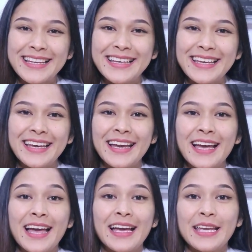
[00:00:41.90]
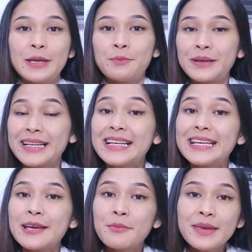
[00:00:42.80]
tinggi.
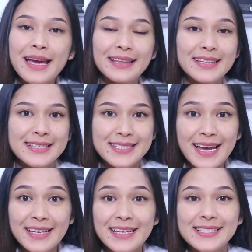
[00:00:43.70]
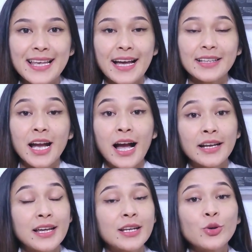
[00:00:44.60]
Hiperglikemia terjadi saat
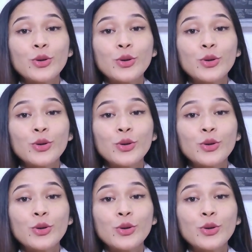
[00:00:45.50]
kadar